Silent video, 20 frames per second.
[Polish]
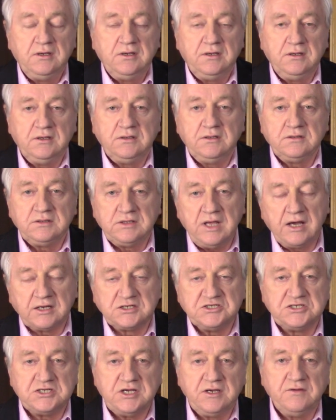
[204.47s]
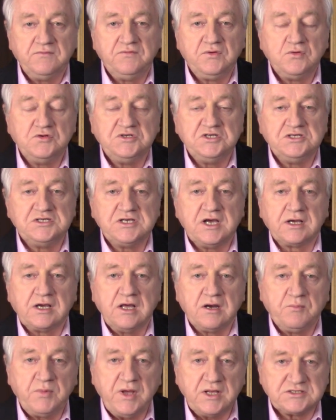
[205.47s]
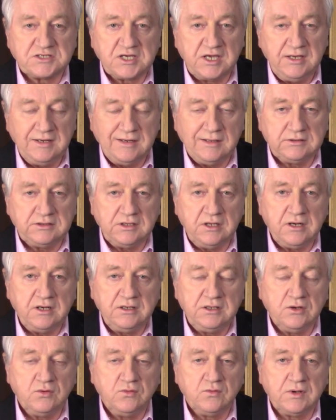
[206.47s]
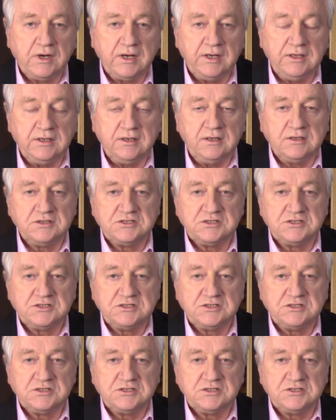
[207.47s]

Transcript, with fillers: Y, także w Rusi Zakarpackiej na terenie Ukrainy.